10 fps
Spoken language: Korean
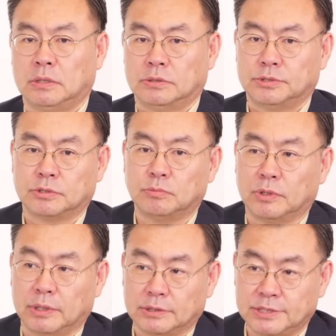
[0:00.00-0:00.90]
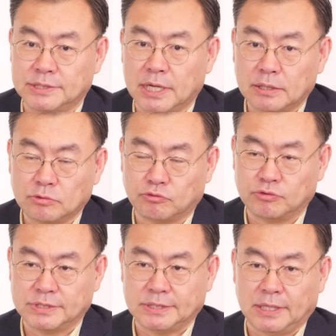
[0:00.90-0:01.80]
지금 뭐 시장을
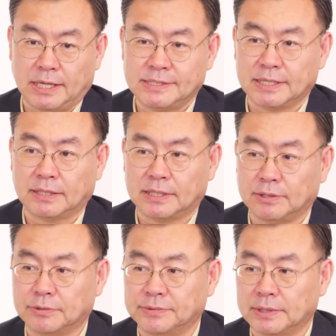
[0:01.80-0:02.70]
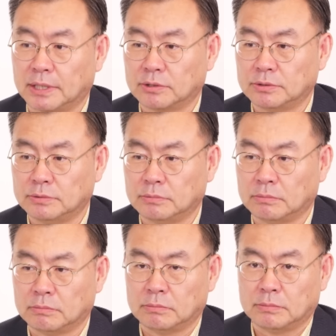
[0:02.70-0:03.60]
굳이 해치겠다 이런 생각은
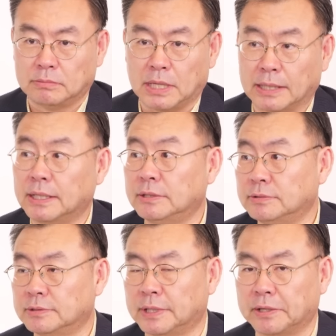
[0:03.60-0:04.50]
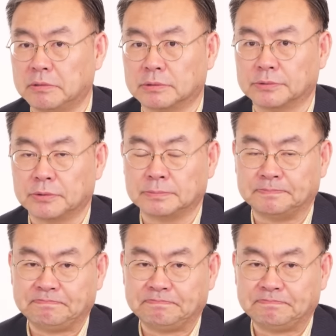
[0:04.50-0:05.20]
안 하는 듯해요. 그래서